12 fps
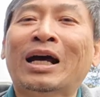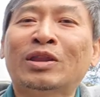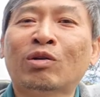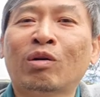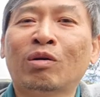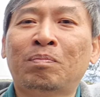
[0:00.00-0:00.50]

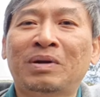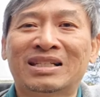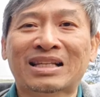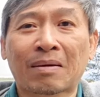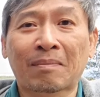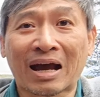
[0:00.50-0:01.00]
atau
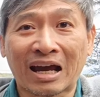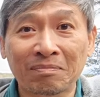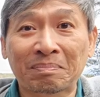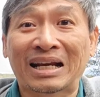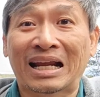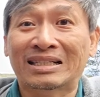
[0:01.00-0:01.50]
bersamaan
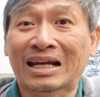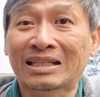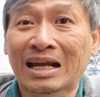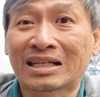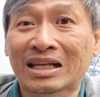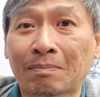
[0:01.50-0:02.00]
pada saat
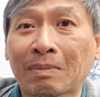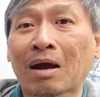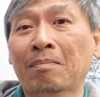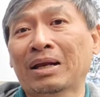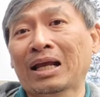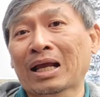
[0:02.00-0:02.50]
yang sama
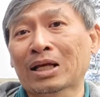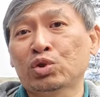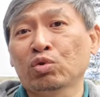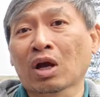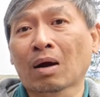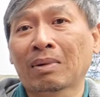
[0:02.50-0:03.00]
mereka
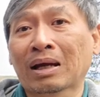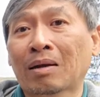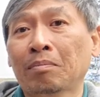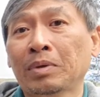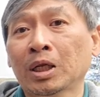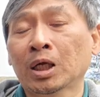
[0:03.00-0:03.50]
juga
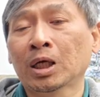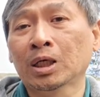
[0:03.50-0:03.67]
mengambil